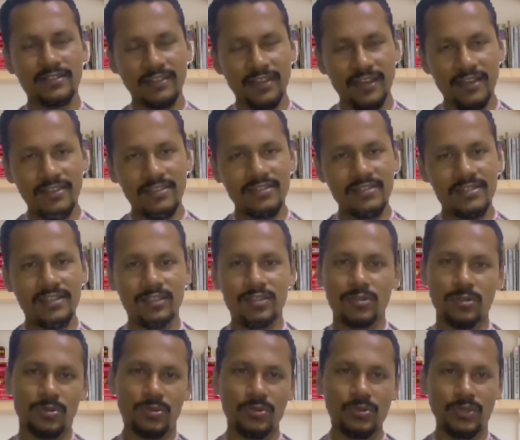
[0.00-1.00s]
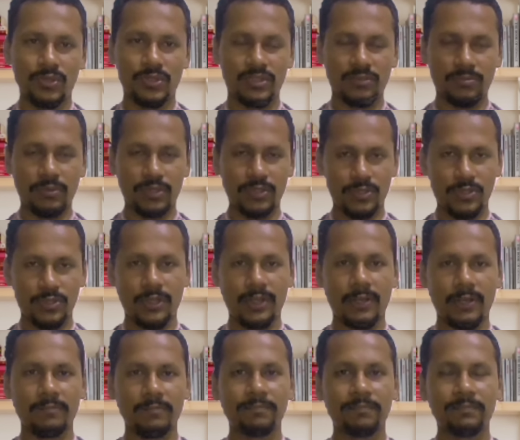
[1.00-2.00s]
সাইজটা ছোট হয়ে যাবে
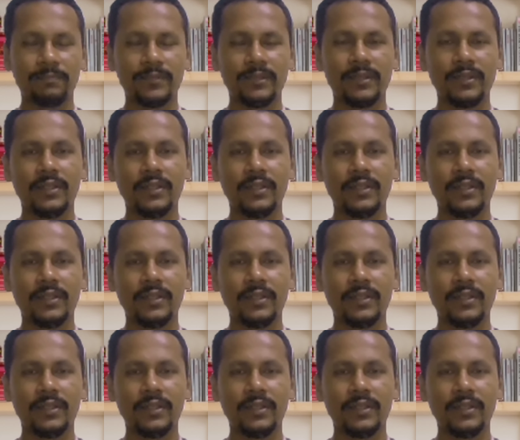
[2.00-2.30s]
ইনশাল্লাহ